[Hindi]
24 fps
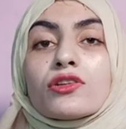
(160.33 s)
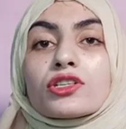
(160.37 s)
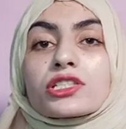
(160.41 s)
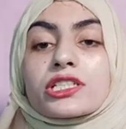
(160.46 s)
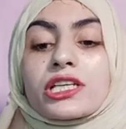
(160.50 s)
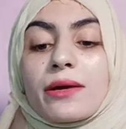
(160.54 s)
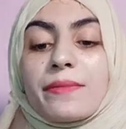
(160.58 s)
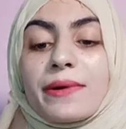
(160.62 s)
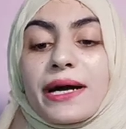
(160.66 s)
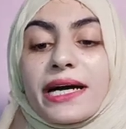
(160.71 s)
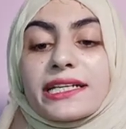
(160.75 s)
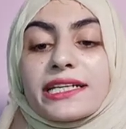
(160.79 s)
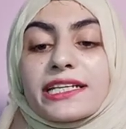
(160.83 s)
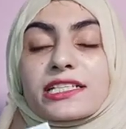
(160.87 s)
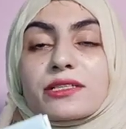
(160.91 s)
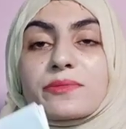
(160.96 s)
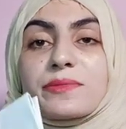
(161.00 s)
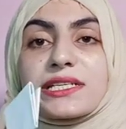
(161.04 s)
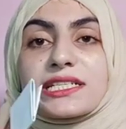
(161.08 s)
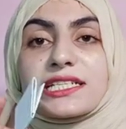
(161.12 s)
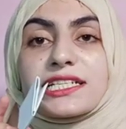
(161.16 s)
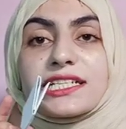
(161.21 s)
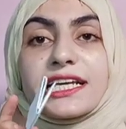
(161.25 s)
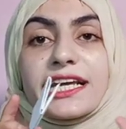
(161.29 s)
उसके बाद
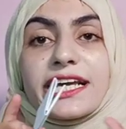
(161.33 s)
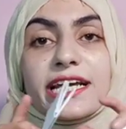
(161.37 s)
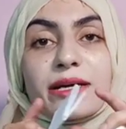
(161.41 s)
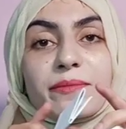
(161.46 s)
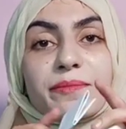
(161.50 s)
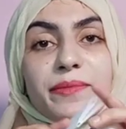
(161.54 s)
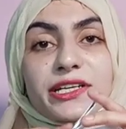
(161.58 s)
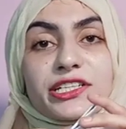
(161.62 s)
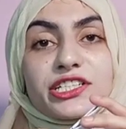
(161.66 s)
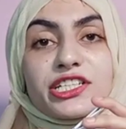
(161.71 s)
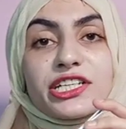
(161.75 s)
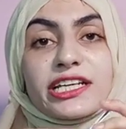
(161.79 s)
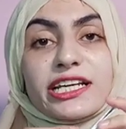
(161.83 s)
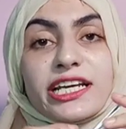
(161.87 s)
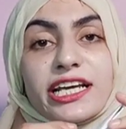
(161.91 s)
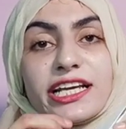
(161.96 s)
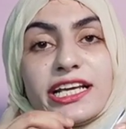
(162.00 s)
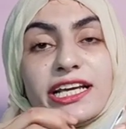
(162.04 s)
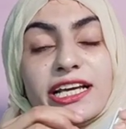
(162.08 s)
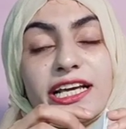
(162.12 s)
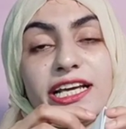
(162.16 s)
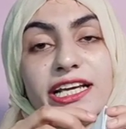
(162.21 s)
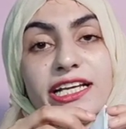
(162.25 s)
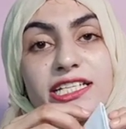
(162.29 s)
इसमें से ये एक पर्ची
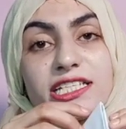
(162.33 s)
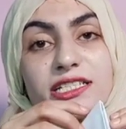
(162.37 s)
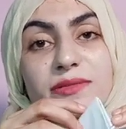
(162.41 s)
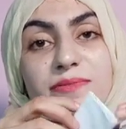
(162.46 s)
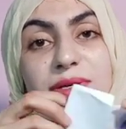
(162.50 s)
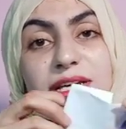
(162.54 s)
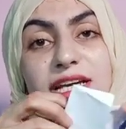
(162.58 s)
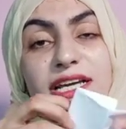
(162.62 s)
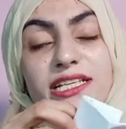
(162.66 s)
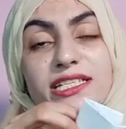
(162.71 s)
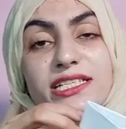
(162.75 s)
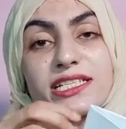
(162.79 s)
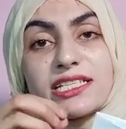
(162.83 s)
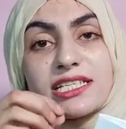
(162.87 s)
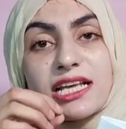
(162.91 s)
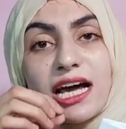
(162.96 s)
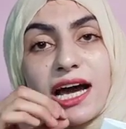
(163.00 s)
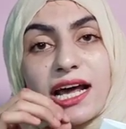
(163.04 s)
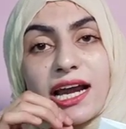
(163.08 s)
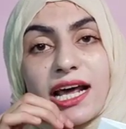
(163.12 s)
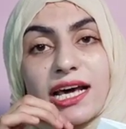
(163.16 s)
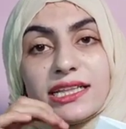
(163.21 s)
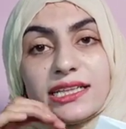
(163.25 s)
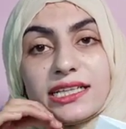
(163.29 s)
लिखेगी इसमें
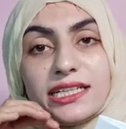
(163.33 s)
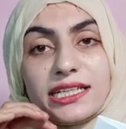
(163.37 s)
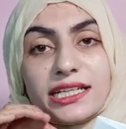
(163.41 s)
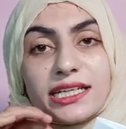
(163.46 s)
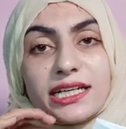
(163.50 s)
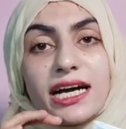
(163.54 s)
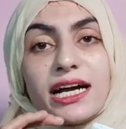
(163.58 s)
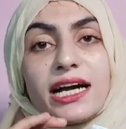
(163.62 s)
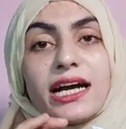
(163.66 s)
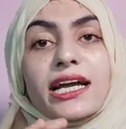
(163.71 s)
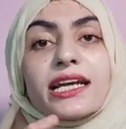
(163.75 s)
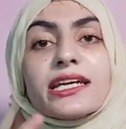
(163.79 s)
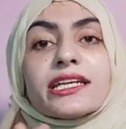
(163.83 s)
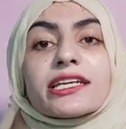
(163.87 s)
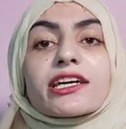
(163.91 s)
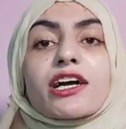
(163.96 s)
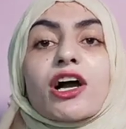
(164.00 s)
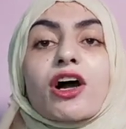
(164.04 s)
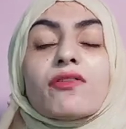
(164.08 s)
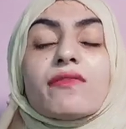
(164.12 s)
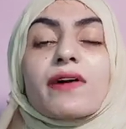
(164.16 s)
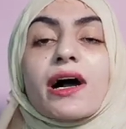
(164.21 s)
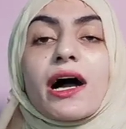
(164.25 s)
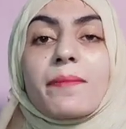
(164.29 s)
सारा तरीका का
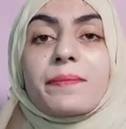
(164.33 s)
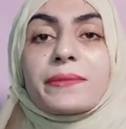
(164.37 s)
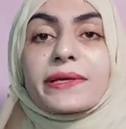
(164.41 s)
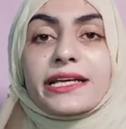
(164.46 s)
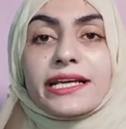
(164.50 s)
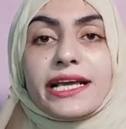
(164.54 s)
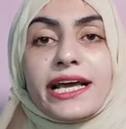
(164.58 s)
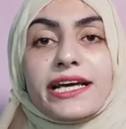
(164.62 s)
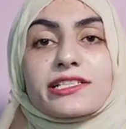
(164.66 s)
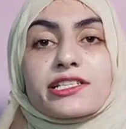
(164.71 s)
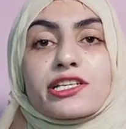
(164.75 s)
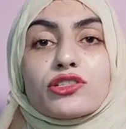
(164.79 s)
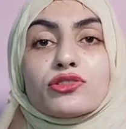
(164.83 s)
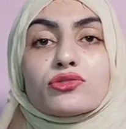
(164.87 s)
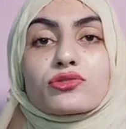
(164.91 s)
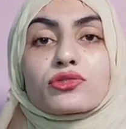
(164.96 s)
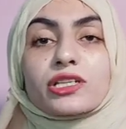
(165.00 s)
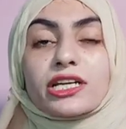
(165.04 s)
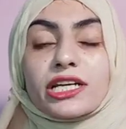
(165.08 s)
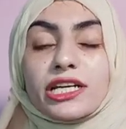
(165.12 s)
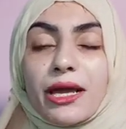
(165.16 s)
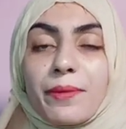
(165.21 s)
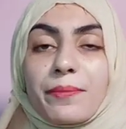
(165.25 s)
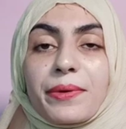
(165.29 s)
लिखा हुआ आपने कैसे
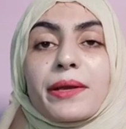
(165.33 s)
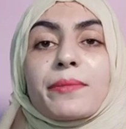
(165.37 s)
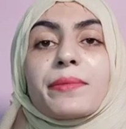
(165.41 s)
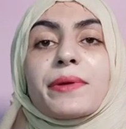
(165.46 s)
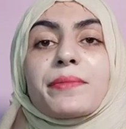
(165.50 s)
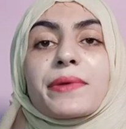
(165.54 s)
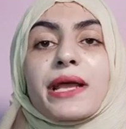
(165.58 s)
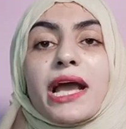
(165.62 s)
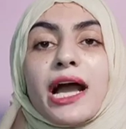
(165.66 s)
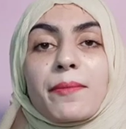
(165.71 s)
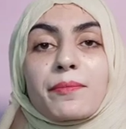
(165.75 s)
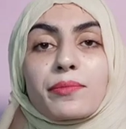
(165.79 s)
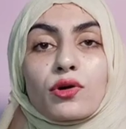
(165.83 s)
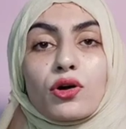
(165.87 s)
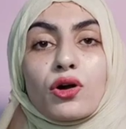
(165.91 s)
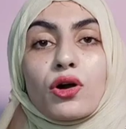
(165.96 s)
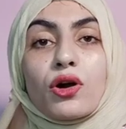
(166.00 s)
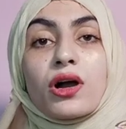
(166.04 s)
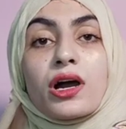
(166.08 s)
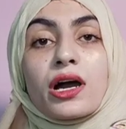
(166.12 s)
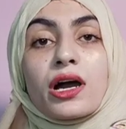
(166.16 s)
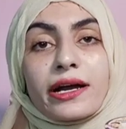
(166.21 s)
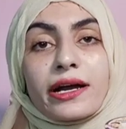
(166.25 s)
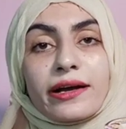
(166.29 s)
यूज़ करना है फिर भी मैं आपको
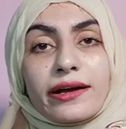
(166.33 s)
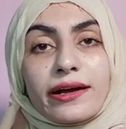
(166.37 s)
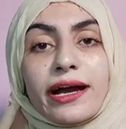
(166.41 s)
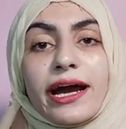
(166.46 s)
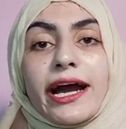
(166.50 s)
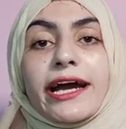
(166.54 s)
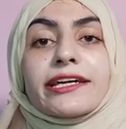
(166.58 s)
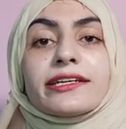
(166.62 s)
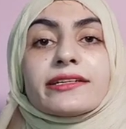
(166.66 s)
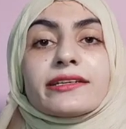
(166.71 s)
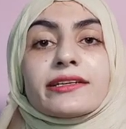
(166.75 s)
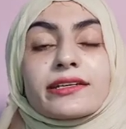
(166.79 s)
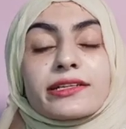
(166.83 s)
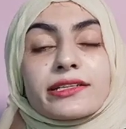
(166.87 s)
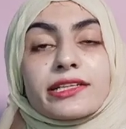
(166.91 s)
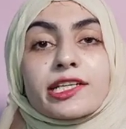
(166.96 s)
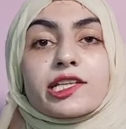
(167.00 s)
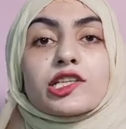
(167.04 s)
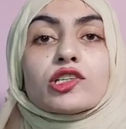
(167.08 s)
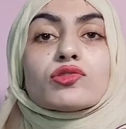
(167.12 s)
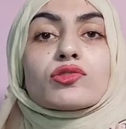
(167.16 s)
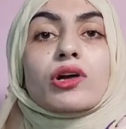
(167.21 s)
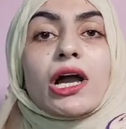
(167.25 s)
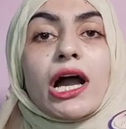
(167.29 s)
गाइड कर
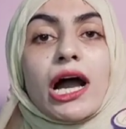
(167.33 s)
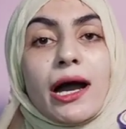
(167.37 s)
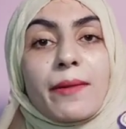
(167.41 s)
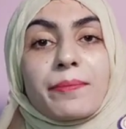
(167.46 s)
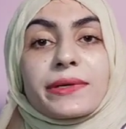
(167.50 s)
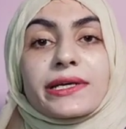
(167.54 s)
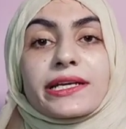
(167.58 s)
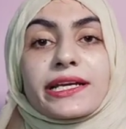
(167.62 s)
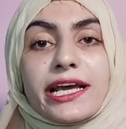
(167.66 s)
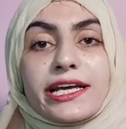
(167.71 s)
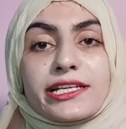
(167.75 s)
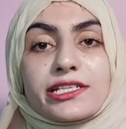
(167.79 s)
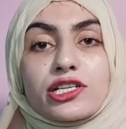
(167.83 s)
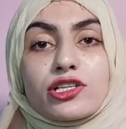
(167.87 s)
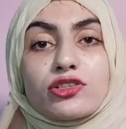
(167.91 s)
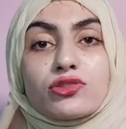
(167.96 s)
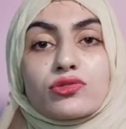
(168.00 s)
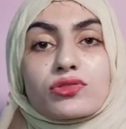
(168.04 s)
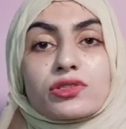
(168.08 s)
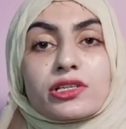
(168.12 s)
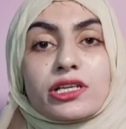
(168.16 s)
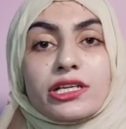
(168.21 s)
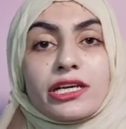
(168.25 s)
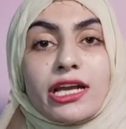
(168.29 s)
देती हूँ कि आपने कैसे
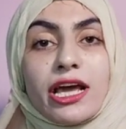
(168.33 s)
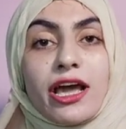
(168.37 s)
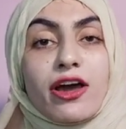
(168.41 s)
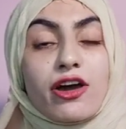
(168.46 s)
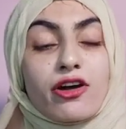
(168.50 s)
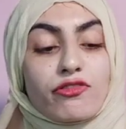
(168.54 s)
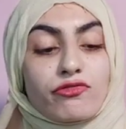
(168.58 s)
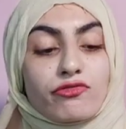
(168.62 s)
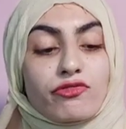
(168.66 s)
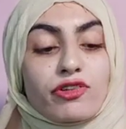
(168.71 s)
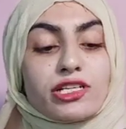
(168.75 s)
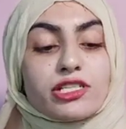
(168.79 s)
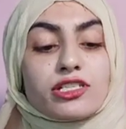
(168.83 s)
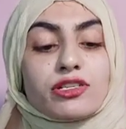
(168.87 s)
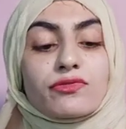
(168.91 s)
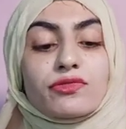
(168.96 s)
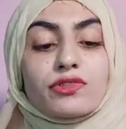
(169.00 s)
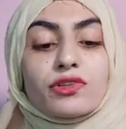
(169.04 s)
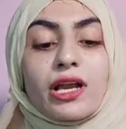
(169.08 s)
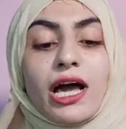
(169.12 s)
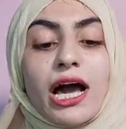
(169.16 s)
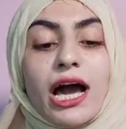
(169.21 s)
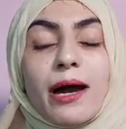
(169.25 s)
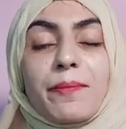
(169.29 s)
यूज़ करना है फर्स्ट
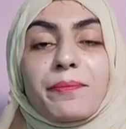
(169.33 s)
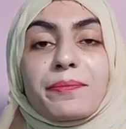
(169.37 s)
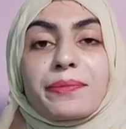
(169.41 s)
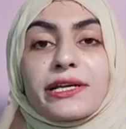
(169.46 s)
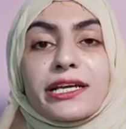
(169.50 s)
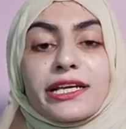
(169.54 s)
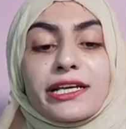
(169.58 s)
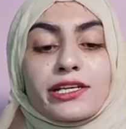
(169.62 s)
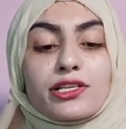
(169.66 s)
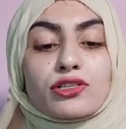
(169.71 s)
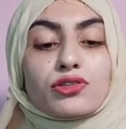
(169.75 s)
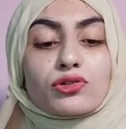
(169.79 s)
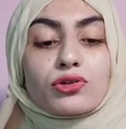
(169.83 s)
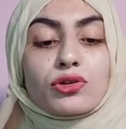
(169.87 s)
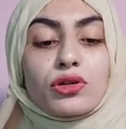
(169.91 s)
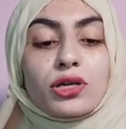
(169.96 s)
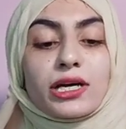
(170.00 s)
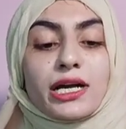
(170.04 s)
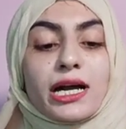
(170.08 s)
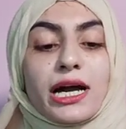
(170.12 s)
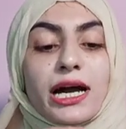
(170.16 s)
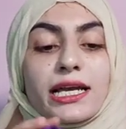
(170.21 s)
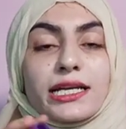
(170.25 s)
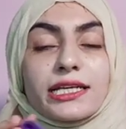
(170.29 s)
ऑफ ऑल आपने इसको
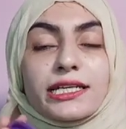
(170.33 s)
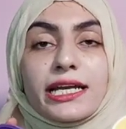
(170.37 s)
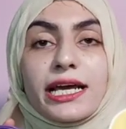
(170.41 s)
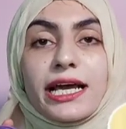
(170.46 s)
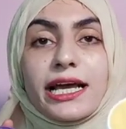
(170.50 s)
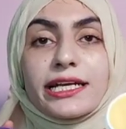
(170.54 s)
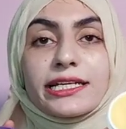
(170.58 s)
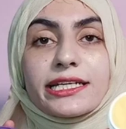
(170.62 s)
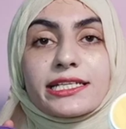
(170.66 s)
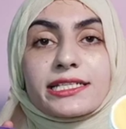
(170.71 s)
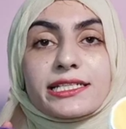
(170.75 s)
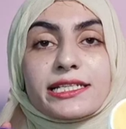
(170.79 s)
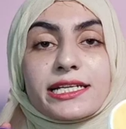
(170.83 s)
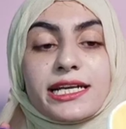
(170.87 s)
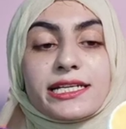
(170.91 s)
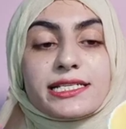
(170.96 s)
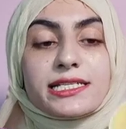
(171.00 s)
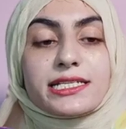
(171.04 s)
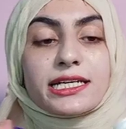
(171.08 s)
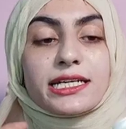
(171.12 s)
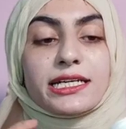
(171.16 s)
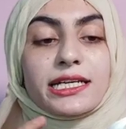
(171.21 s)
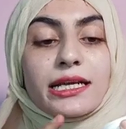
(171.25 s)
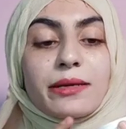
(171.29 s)
लगा लेना है ये इस तरह
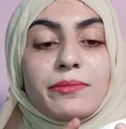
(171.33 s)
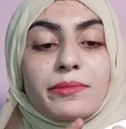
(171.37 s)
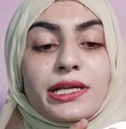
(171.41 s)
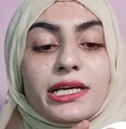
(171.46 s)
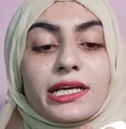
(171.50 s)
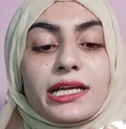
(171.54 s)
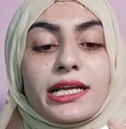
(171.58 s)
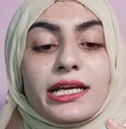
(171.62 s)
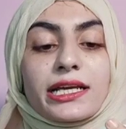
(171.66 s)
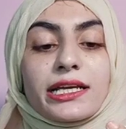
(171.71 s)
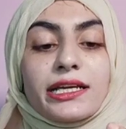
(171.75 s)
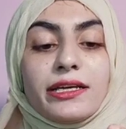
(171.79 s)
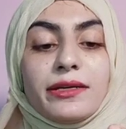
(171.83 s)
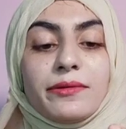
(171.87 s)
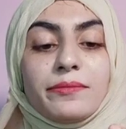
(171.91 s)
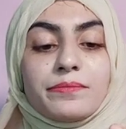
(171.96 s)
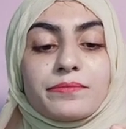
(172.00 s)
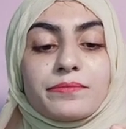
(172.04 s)
से क्रीम निकलेगी